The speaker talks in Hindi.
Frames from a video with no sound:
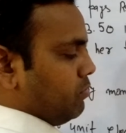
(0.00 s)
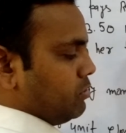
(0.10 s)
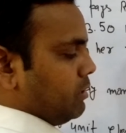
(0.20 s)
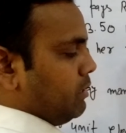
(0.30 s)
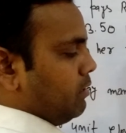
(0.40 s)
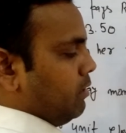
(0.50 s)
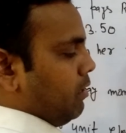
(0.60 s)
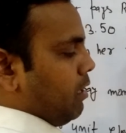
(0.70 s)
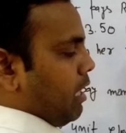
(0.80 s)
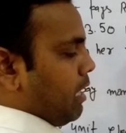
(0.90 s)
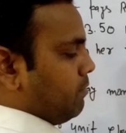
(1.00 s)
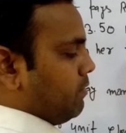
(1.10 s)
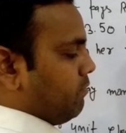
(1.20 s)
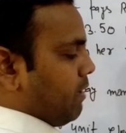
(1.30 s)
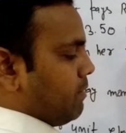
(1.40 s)
कुछ नहीं अब
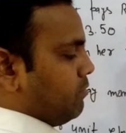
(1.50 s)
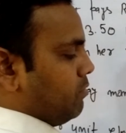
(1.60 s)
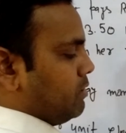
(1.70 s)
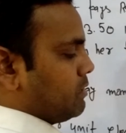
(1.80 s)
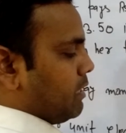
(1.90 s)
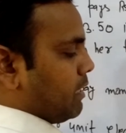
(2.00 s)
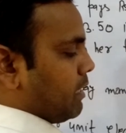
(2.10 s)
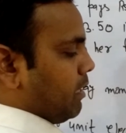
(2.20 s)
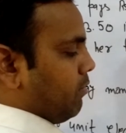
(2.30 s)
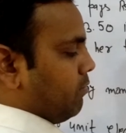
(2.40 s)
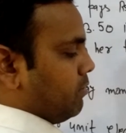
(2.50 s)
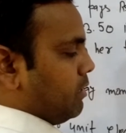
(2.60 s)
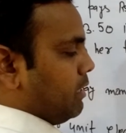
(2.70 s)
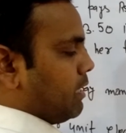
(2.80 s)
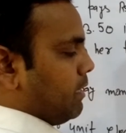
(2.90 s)
ये फाइव को नीचे लेके आओ
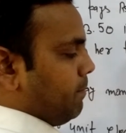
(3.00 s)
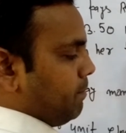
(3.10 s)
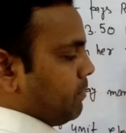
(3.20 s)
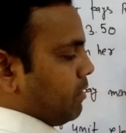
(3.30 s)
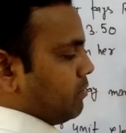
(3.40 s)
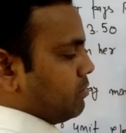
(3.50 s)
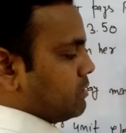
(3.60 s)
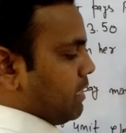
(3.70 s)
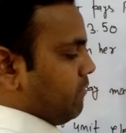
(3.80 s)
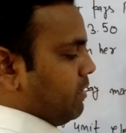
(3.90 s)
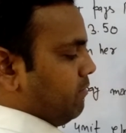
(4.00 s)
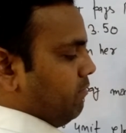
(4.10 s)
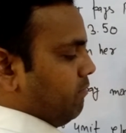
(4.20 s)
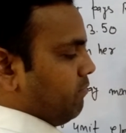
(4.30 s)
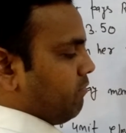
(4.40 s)
क्लियर है तो सेवन
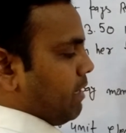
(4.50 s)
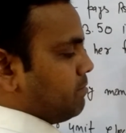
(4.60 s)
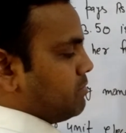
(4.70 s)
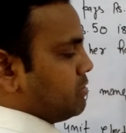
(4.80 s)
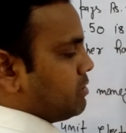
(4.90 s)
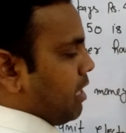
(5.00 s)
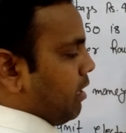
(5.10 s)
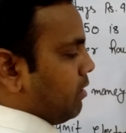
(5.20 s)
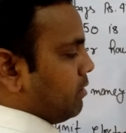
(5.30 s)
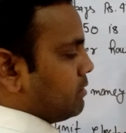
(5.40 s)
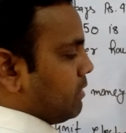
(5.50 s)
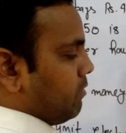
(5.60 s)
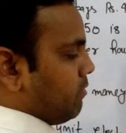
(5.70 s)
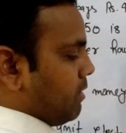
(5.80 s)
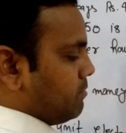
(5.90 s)
फाइव जा
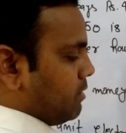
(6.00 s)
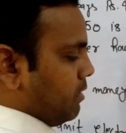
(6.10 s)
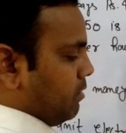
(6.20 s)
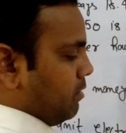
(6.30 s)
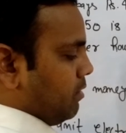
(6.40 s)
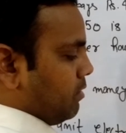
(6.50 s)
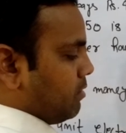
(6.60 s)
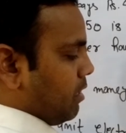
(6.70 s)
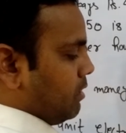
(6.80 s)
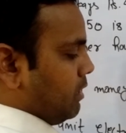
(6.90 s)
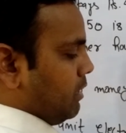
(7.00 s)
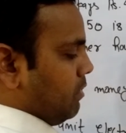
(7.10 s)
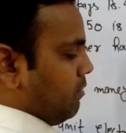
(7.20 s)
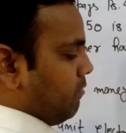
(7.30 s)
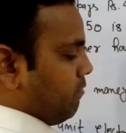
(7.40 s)
सेवन फाइव जा थर्टी
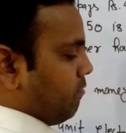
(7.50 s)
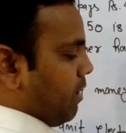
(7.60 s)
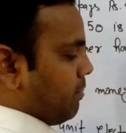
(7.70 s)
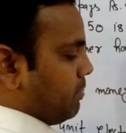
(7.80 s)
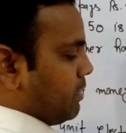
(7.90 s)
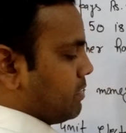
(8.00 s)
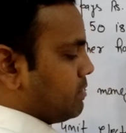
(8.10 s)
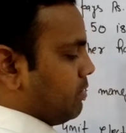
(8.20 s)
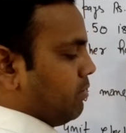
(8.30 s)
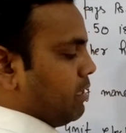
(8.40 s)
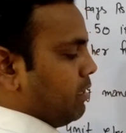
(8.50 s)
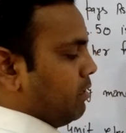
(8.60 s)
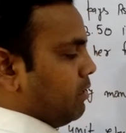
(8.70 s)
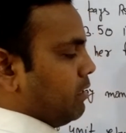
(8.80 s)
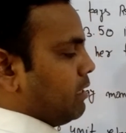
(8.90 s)
फाइव कैंसिल हो गया
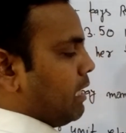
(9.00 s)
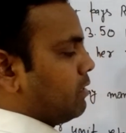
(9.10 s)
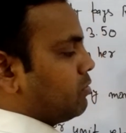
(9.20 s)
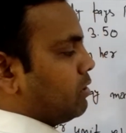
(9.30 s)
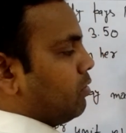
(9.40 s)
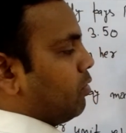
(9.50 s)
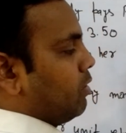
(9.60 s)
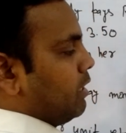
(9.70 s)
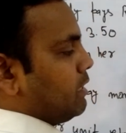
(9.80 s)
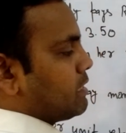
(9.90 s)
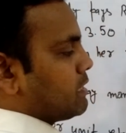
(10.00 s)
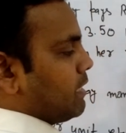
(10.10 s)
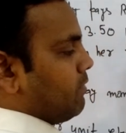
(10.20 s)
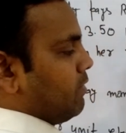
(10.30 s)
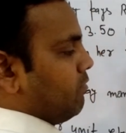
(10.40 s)
राइट तो देखो ये
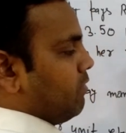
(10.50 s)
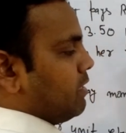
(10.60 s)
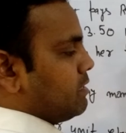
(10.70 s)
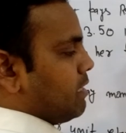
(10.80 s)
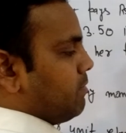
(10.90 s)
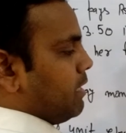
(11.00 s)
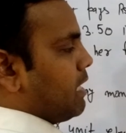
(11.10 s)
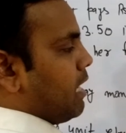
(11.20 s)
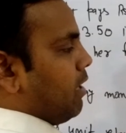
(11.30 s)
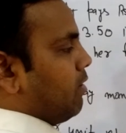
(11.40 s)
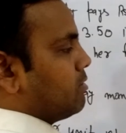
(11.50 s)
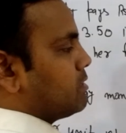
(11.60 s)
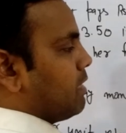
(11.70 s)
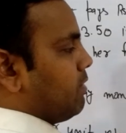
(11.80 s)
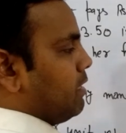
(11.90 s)
सेवन वन जा में गया और
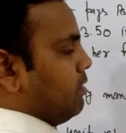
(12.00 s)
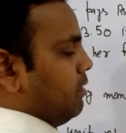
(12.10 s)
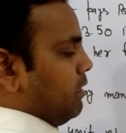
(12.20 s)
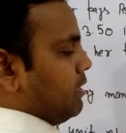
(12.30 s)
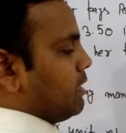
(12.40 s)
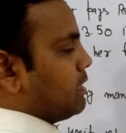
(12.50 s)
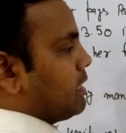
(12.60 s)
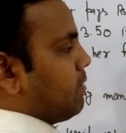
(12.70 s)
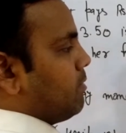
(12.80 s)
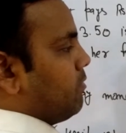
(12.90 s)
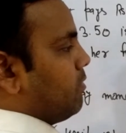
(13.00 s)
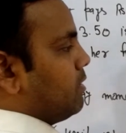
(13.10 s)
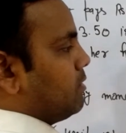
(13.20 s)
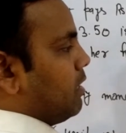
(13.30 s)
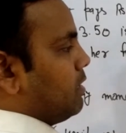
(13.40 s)
सेवन कितने जा में
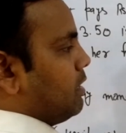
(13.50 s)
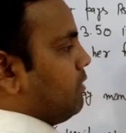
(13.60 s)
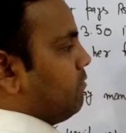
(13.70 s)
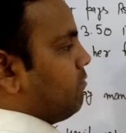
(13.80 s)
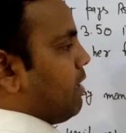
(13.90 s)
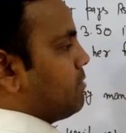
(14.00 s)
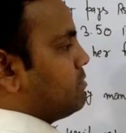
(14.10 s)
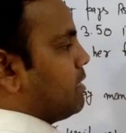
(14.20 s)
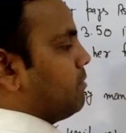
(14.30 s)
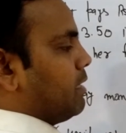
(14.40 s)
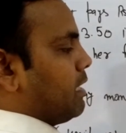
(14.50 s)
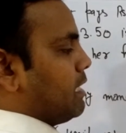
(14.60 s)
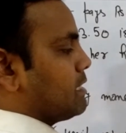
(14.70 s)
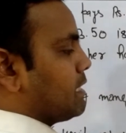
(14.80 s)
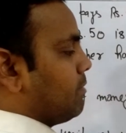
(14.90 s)
वन थर्टी फाइव जा में गया
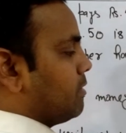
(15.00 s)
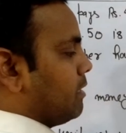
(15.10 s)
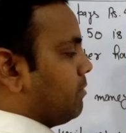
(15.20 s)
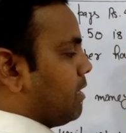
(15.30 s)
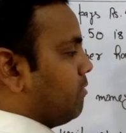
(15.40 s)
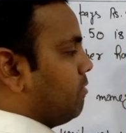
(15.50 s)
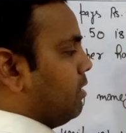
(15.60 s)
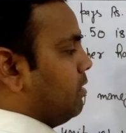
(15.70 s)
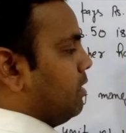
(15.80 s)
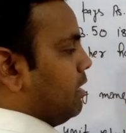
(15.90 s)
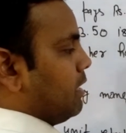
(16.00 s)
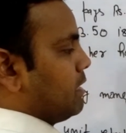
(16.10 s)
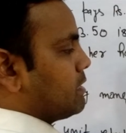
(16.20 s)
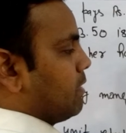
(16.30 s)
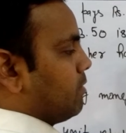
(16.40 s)
इसका मतलब क्या हुआ
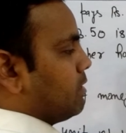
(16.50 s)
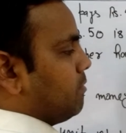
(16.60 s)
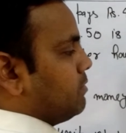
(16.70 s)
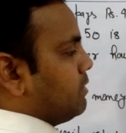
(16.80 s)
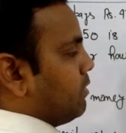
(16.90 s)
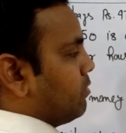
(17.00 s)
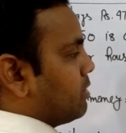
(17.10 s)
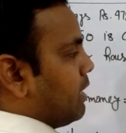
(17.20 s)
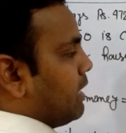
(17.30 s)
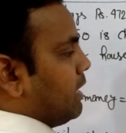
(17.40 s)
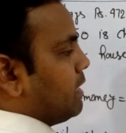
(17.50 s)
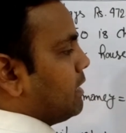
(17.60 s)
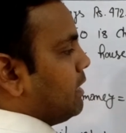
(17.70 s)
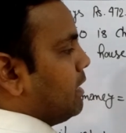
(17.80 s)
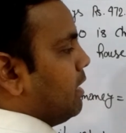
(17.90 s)
इसका मतलब ये होता है
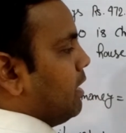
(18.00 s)
कि